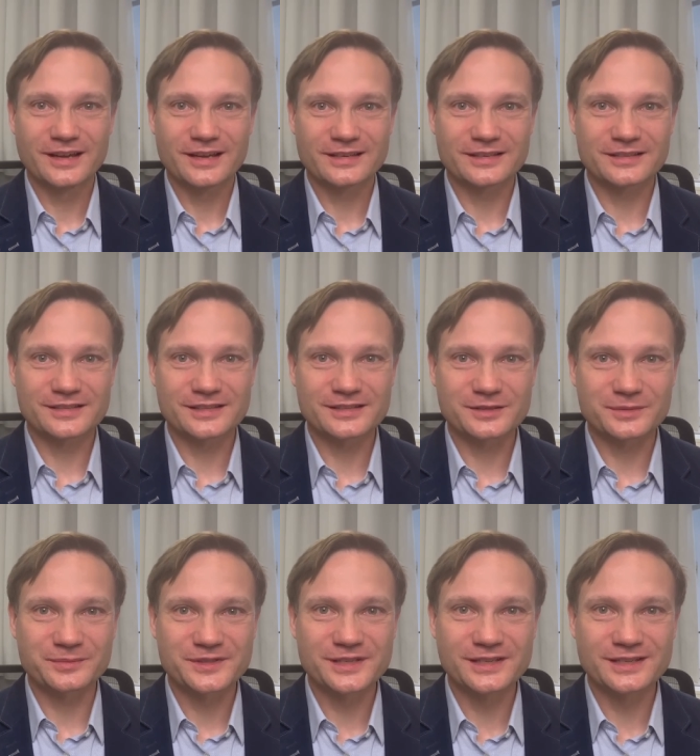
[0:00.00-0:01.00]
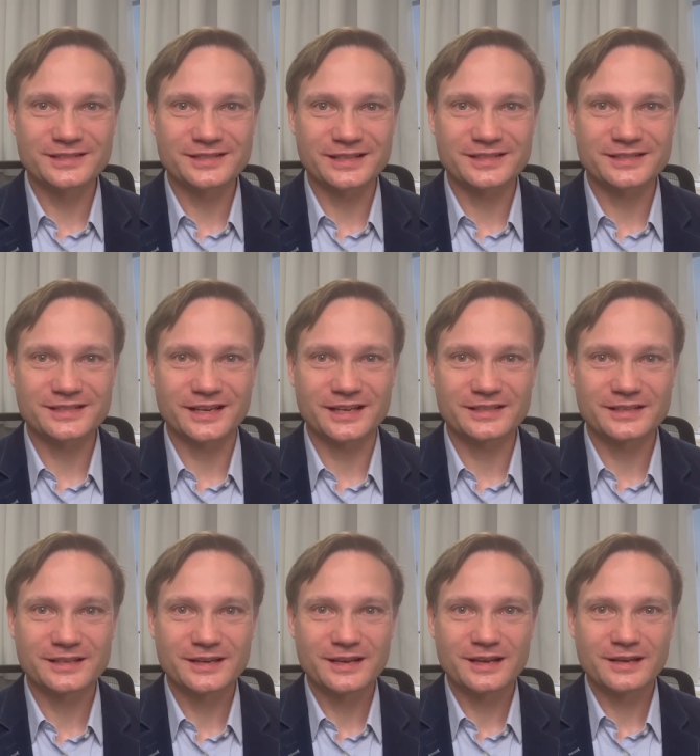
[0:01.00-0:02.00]
der es sich zum Ziel gesetzt hat,
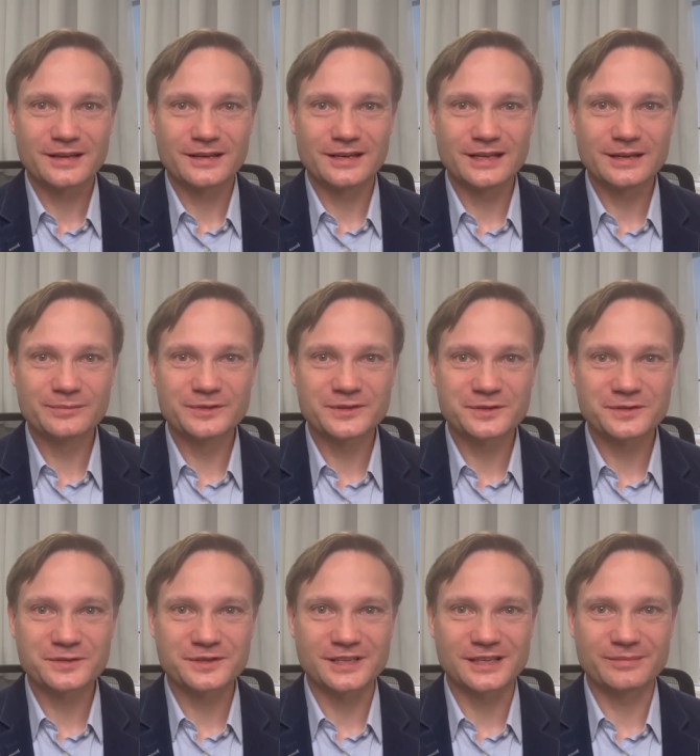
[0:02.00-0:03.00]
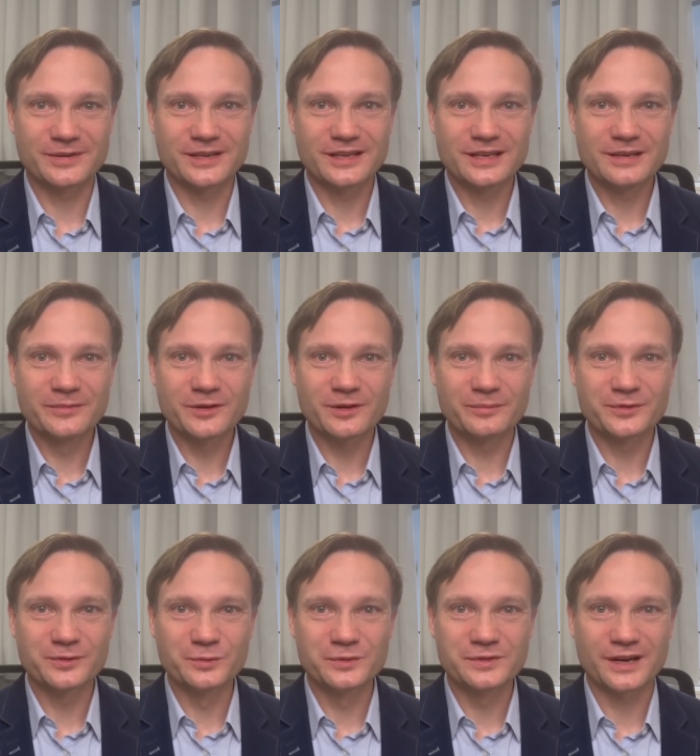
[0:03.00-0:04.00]
lebende Systeme im
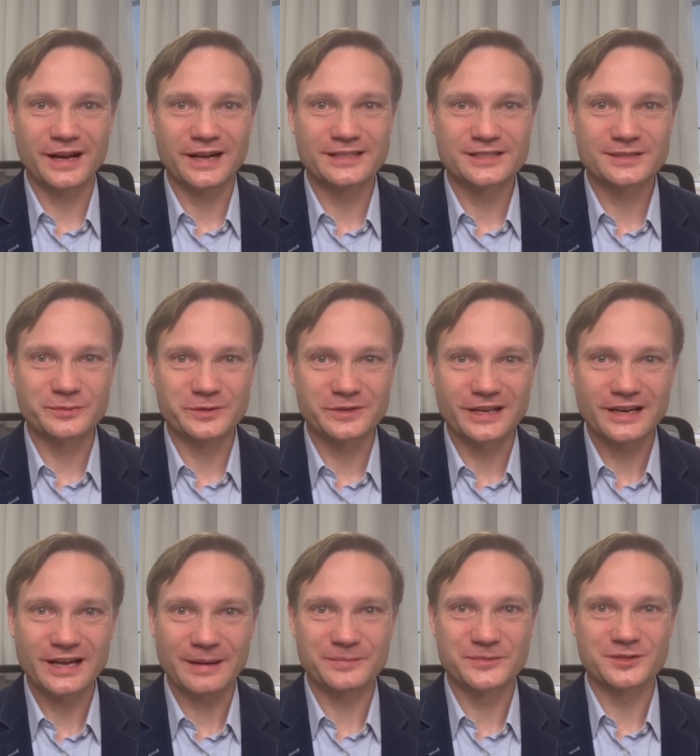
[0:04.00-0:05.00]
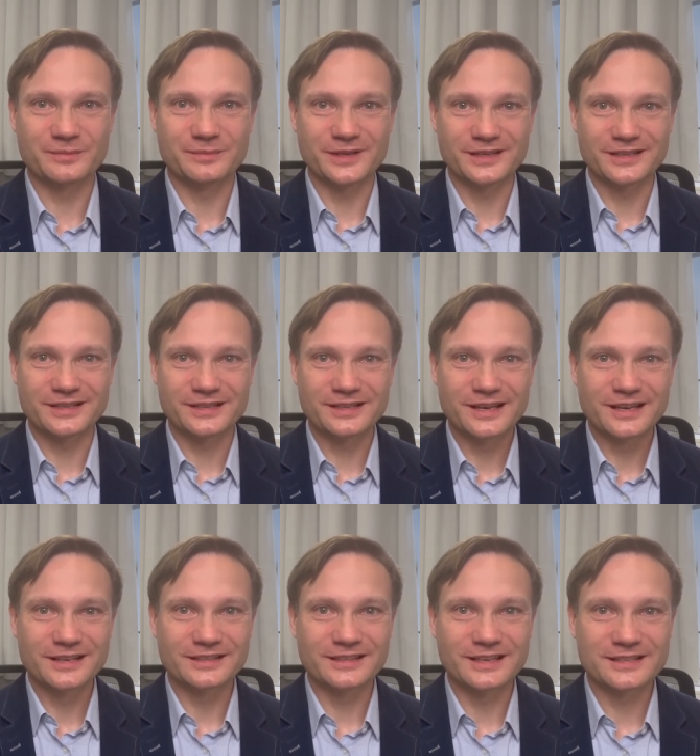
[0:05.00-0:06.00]
Computer als Modelle abzubilden,
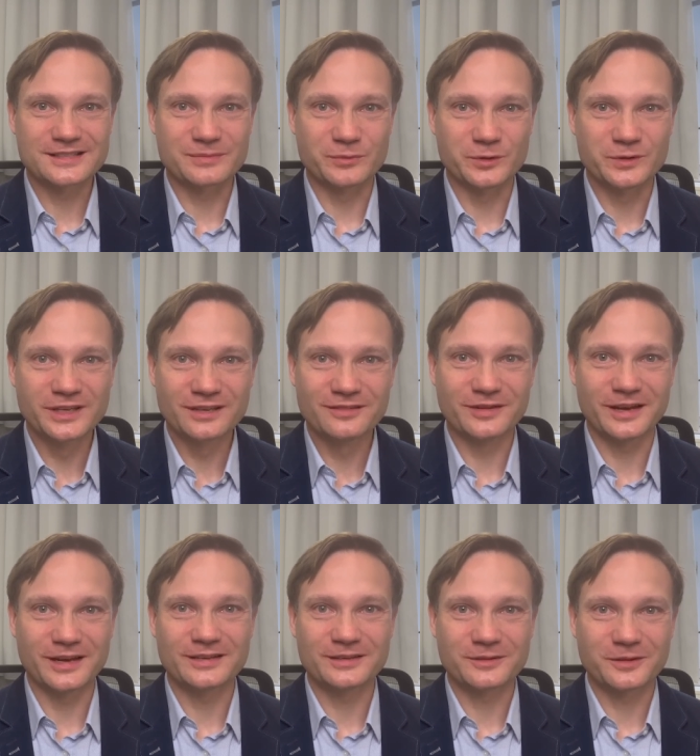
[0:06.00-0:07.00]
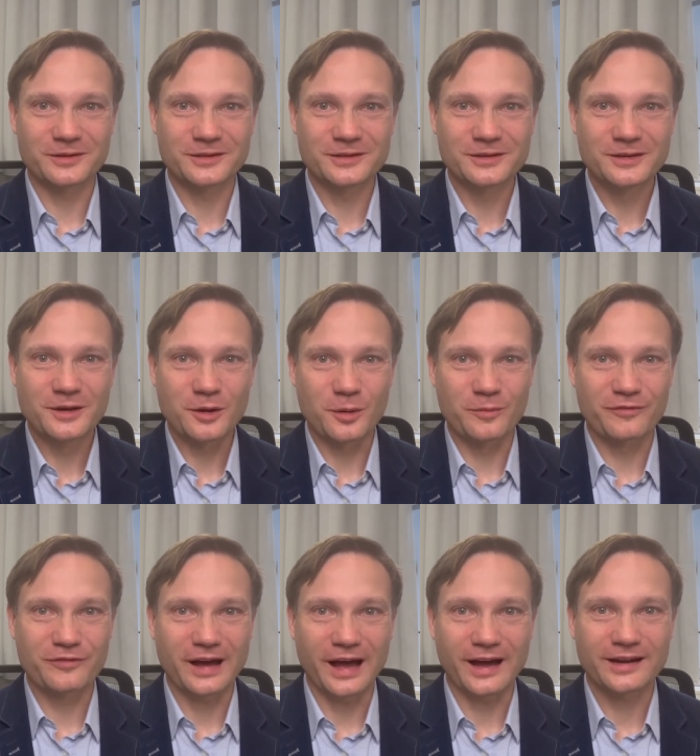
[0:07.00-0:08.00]
die dann simuliert werden können, um
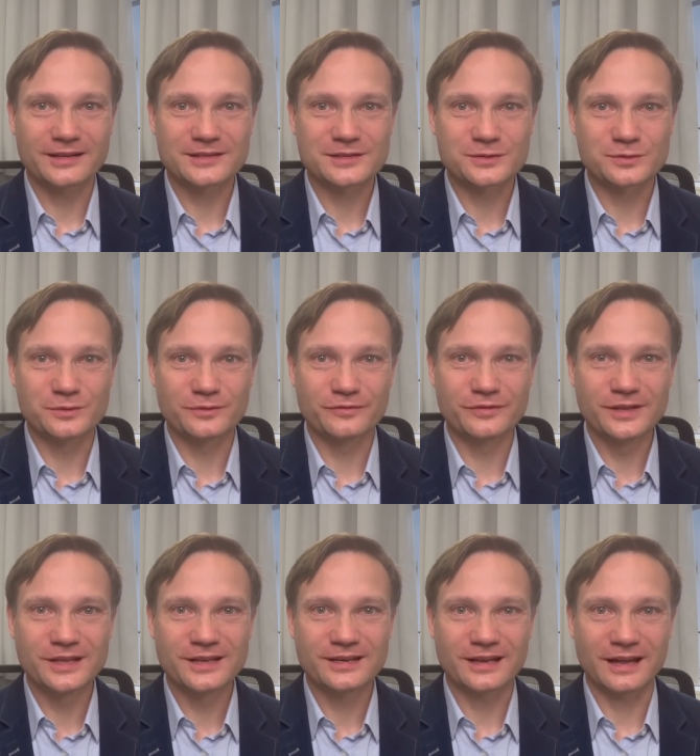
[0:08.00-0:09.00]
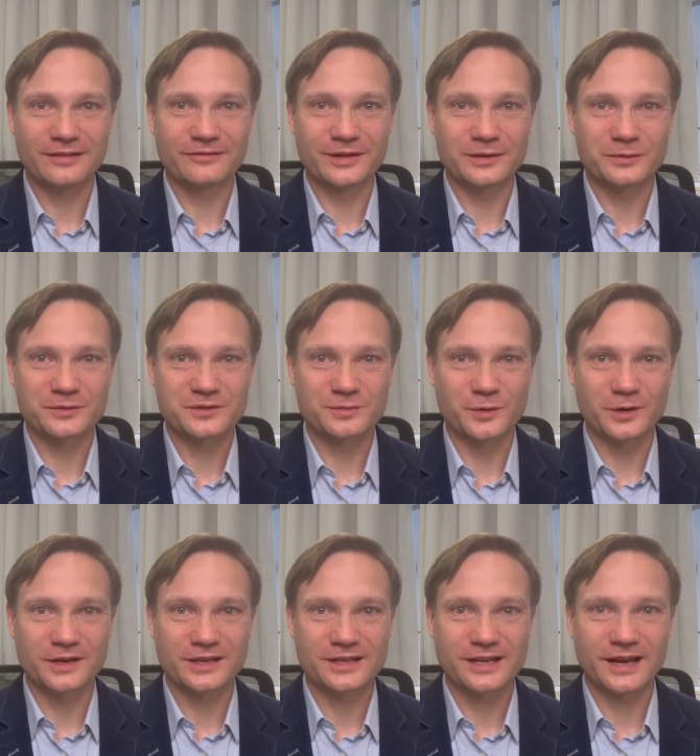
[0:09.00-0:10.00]
Fragen zu vielen
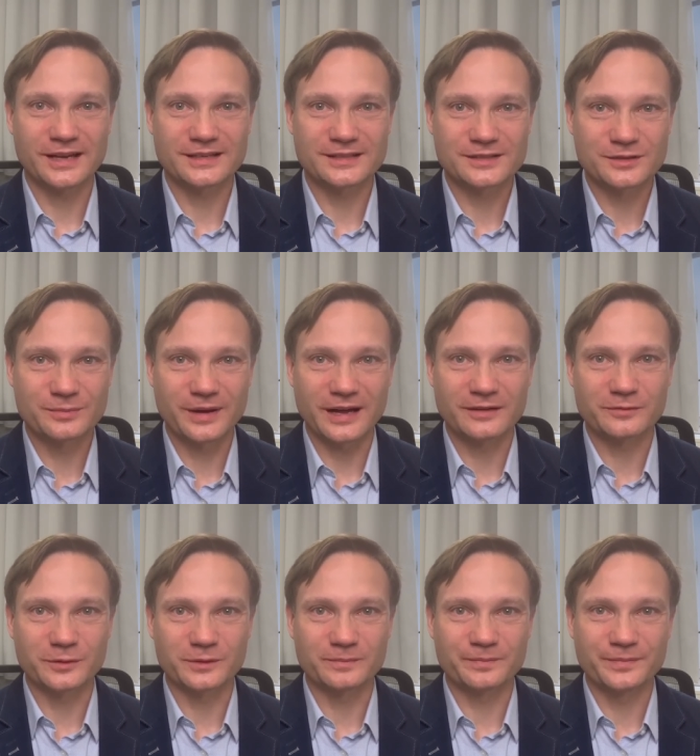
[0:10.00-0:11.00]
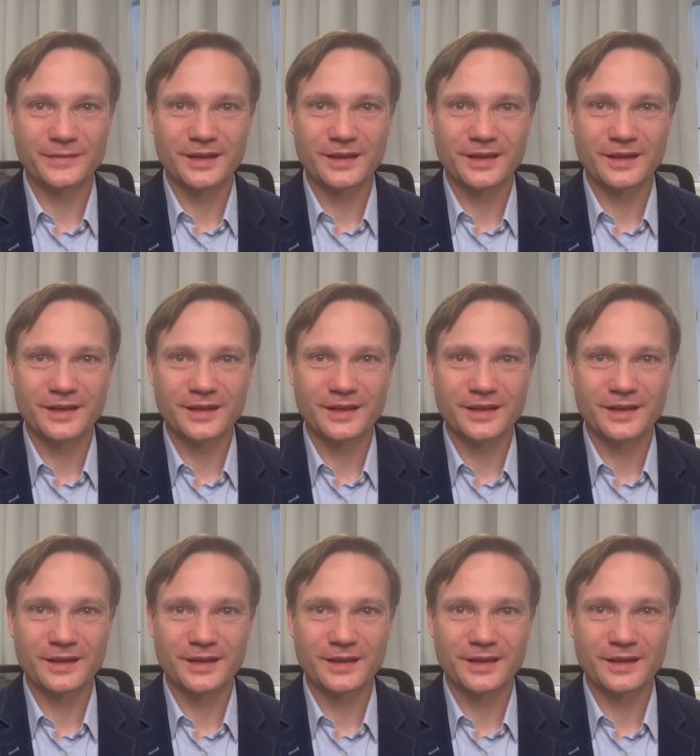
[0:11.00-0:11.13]
Anwendungsmöglichkeiten zu beantworten.